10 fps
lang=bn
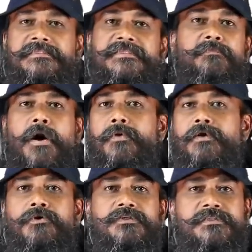জিম্বাবু
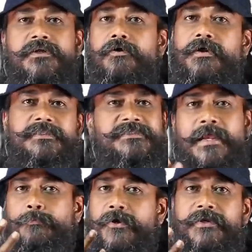এবং শ্রীলঙ্কা
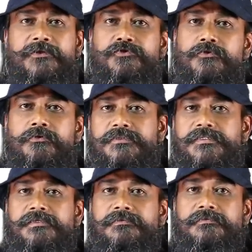চার পয়েন্ট নিয়ে শুরু করছে